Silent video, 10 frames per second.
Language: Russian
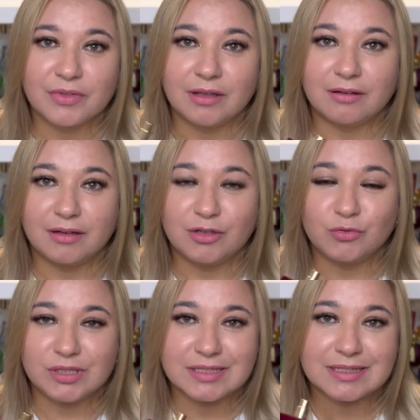Э,
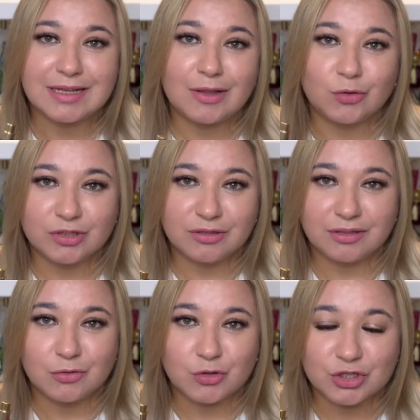люди с холодной
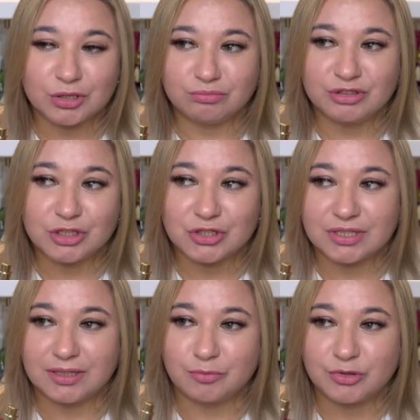кожей
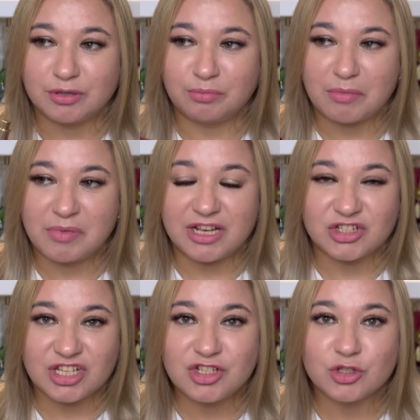держатся, допустим, по
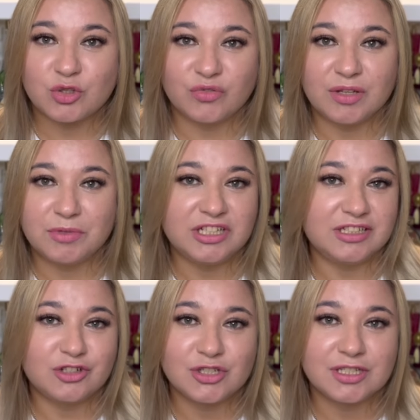5-6 часов, на мне
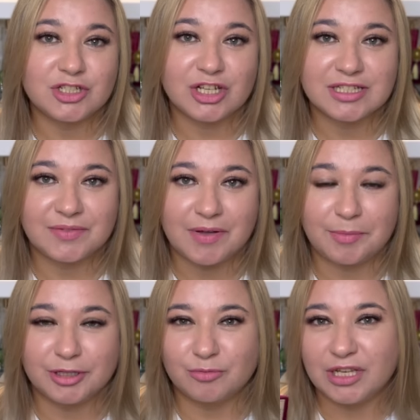держится час-два.
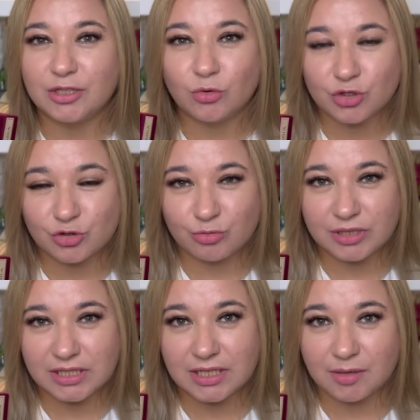Поэтому я не очень люблю
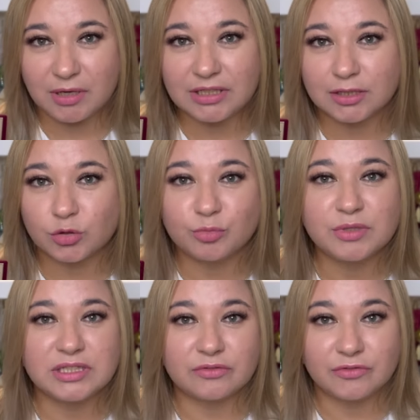такие ароматы, которые
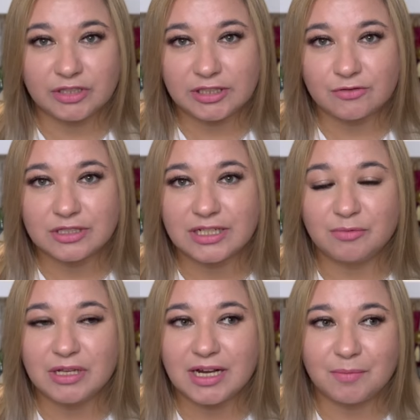быстро выветриваются. Для
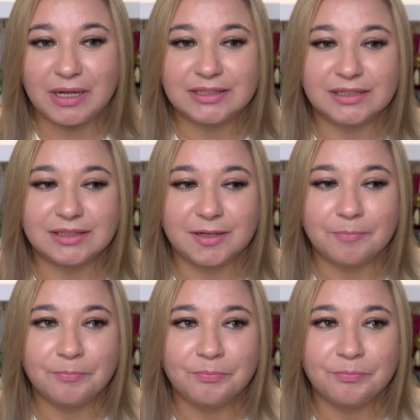меня аромат это